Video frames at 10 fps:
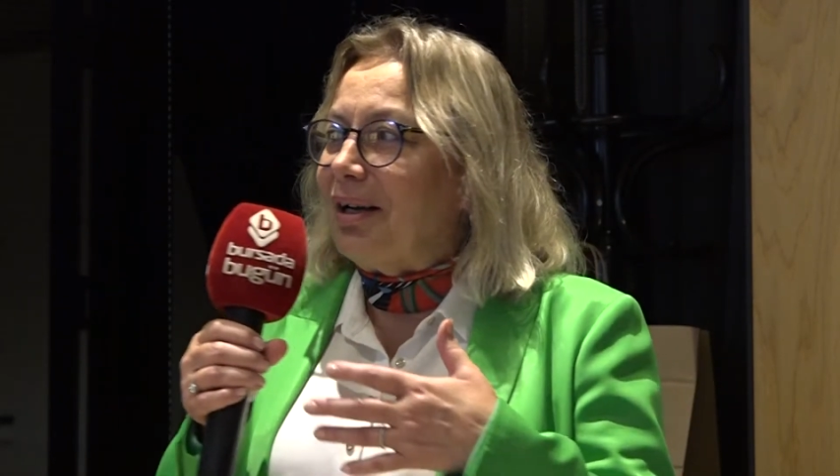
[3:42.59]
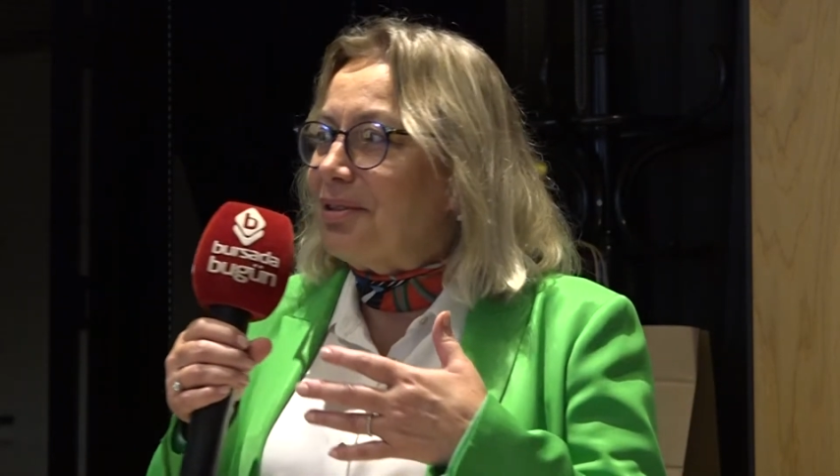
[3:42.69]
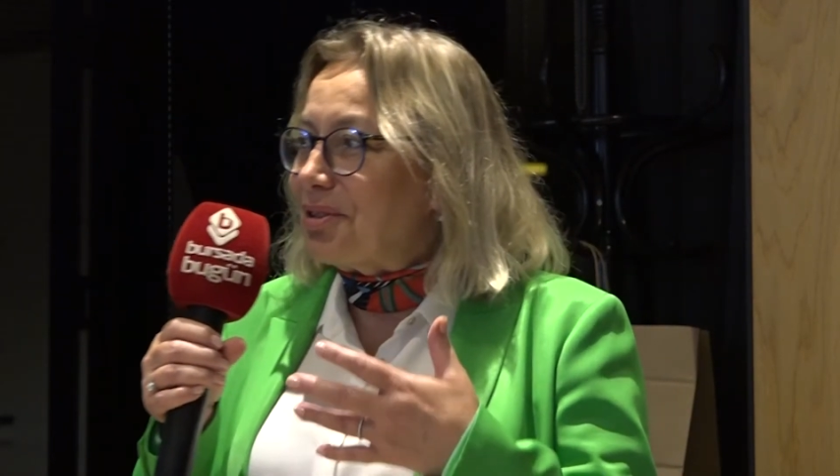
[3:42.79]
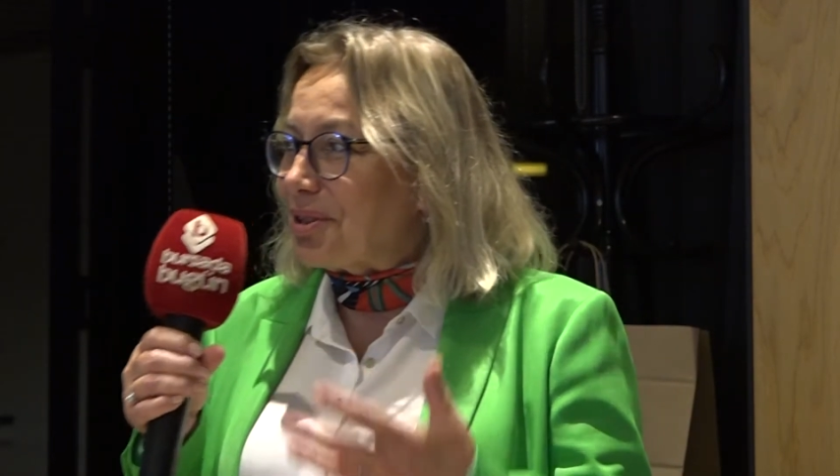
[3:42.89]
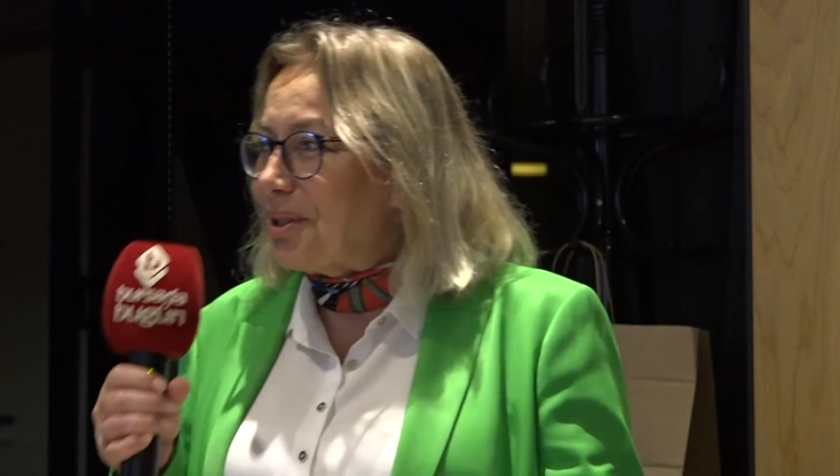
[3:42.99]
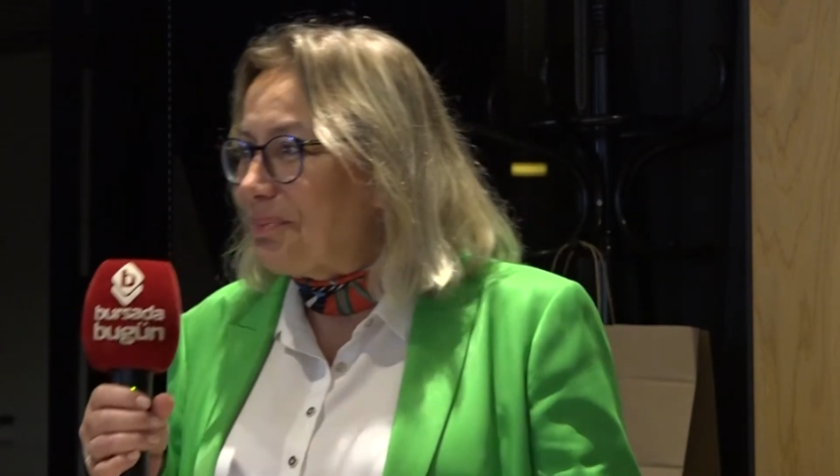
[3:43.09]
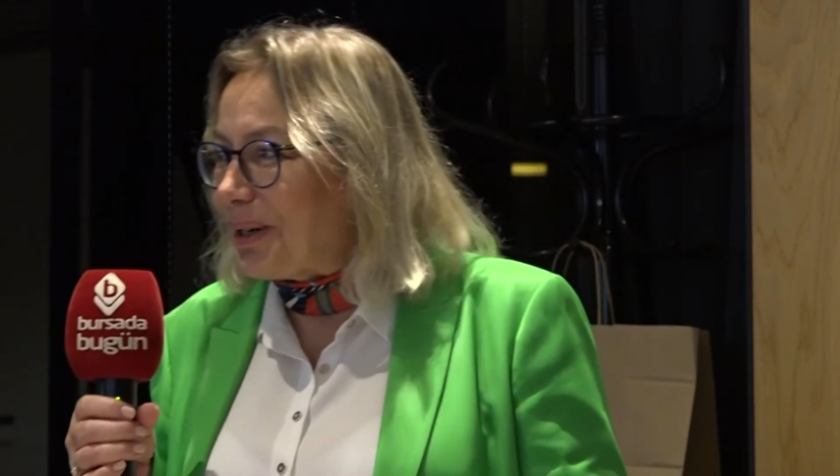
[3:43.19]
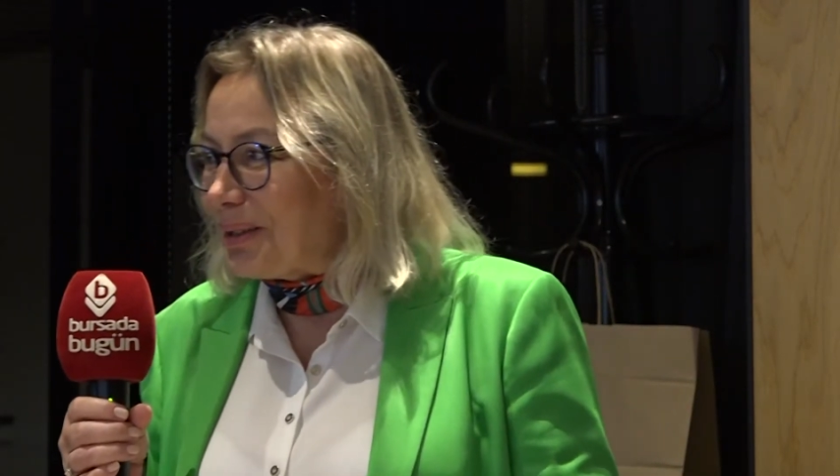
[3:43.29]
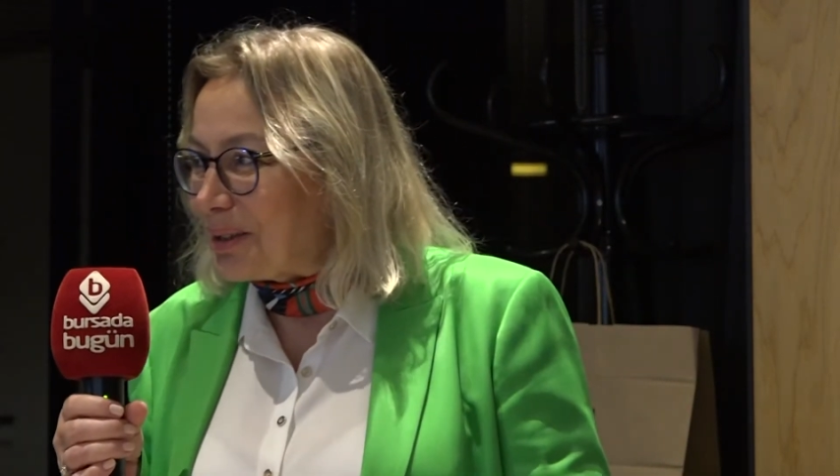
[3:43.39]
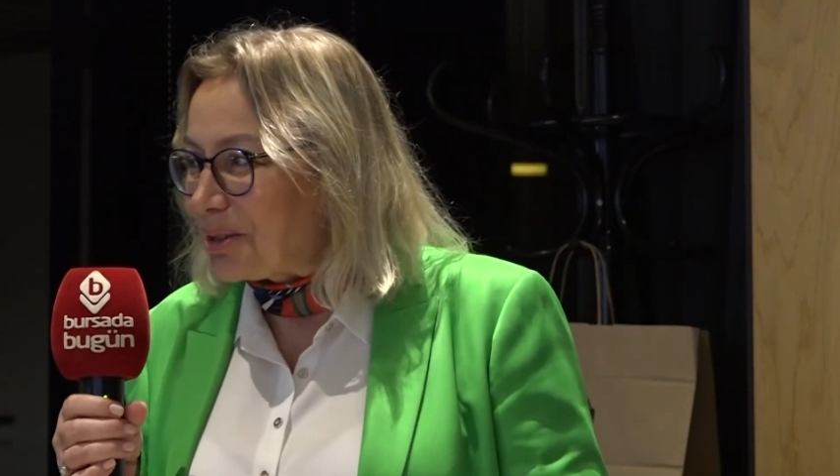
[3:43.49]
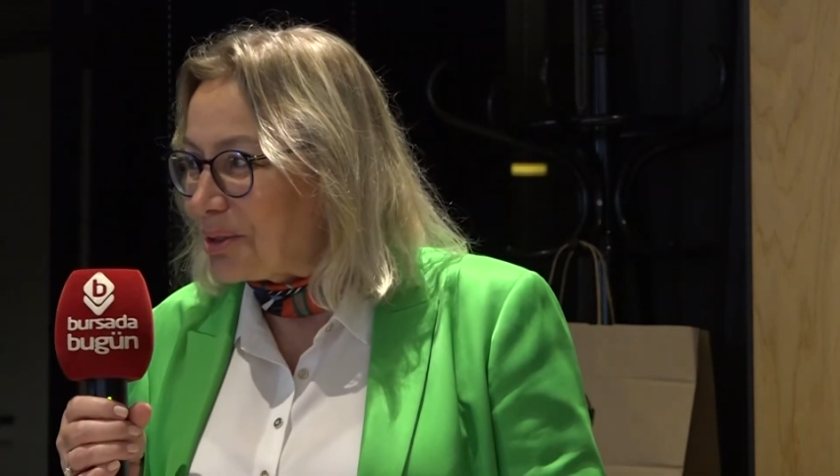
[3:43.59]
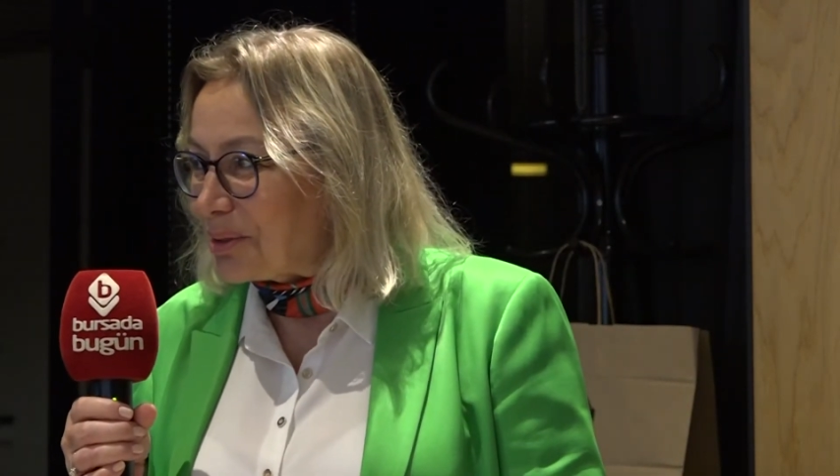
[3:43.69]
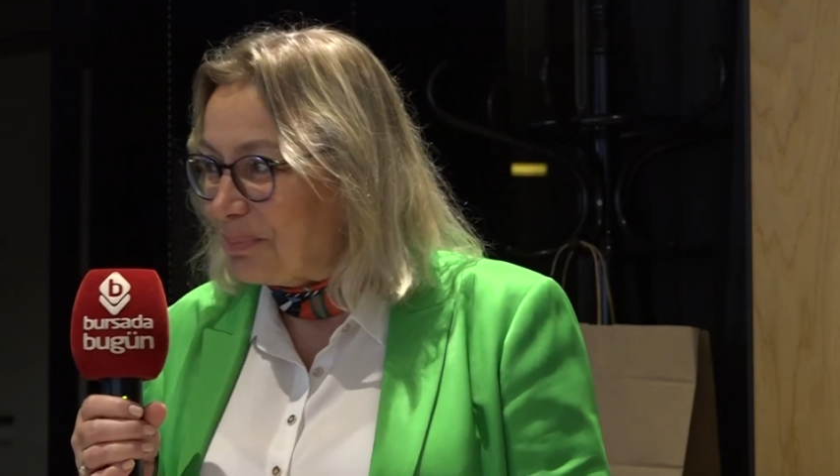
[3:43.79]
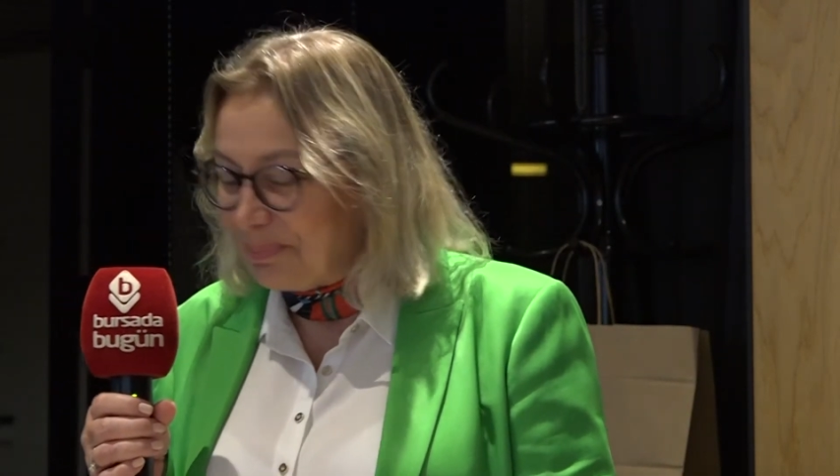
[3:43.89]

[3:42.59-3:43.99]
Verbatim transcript: ayrıca da paylaşırım.